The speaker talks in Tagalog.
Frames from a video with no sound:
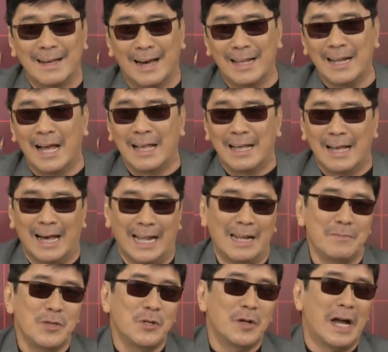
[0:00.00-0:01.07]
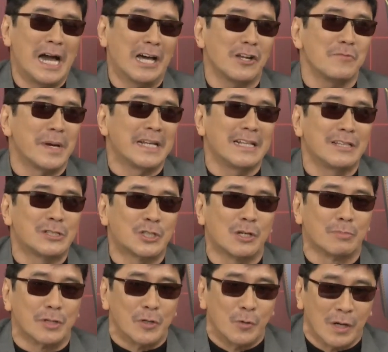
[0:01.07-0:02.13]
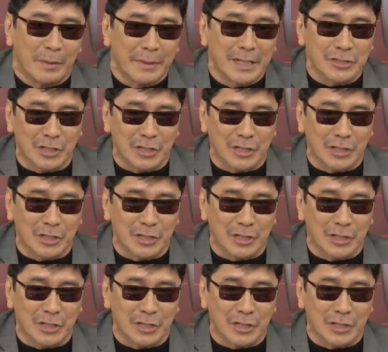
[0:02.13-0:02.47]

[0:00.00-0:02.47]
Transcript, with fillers: Alam, alam niyo nung araw, may na-discovery ho kami